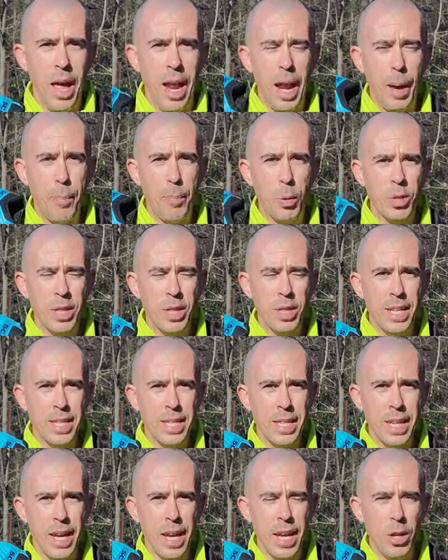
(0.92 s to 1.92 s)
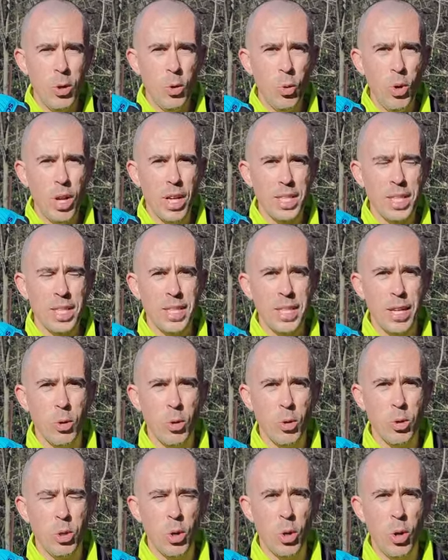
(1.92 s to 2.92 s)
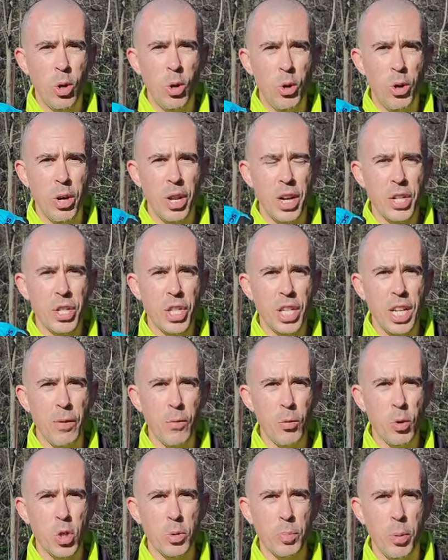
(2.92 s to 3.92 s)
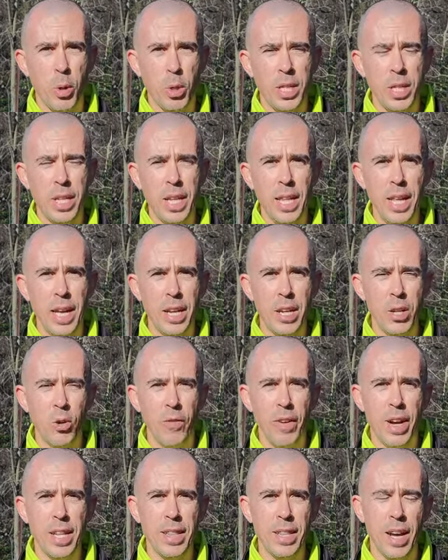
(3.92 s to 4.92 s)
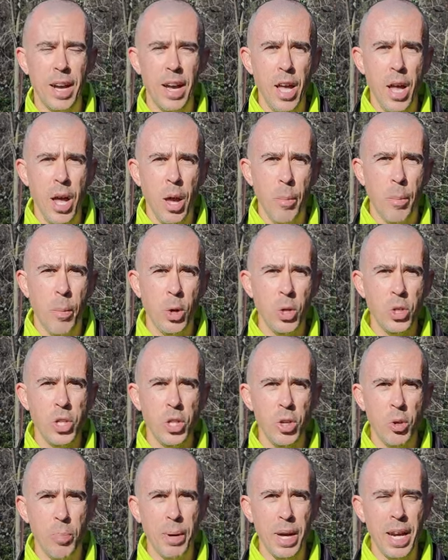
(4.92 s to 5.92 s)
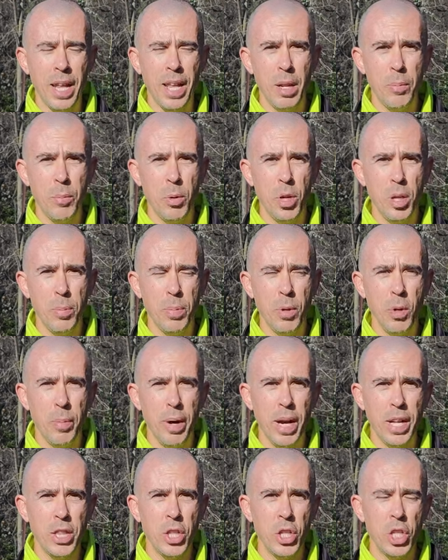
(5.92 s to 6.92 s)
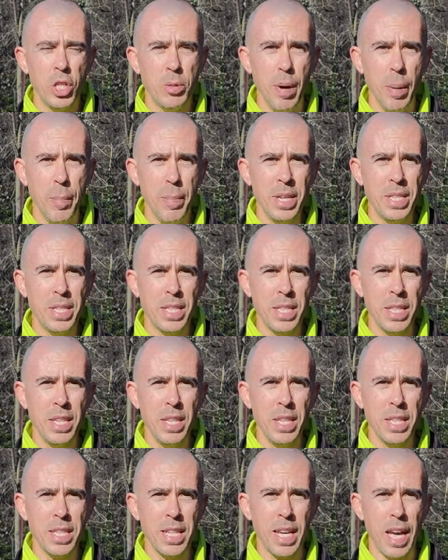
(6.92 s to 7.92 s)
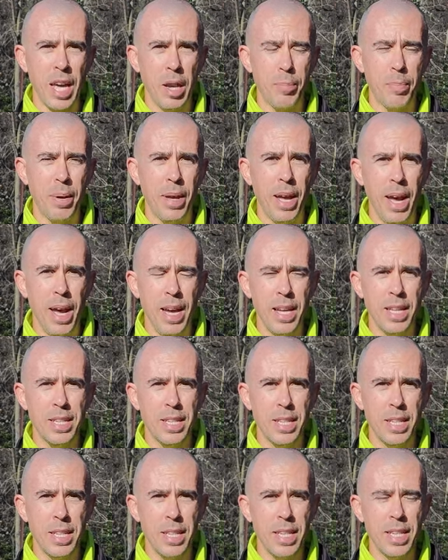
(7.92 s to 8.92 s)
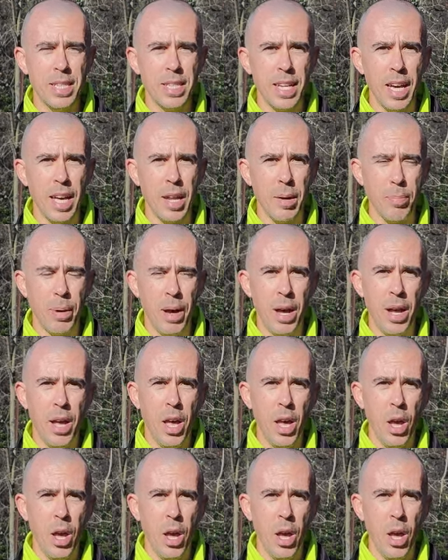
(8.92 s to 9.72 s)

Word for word: La potenza è nulla senza controllo, recitava uno spot degli anni 90. Ma oggi non parleremo di pneumatici, ma bensì di scarpe, anzi di scarpa,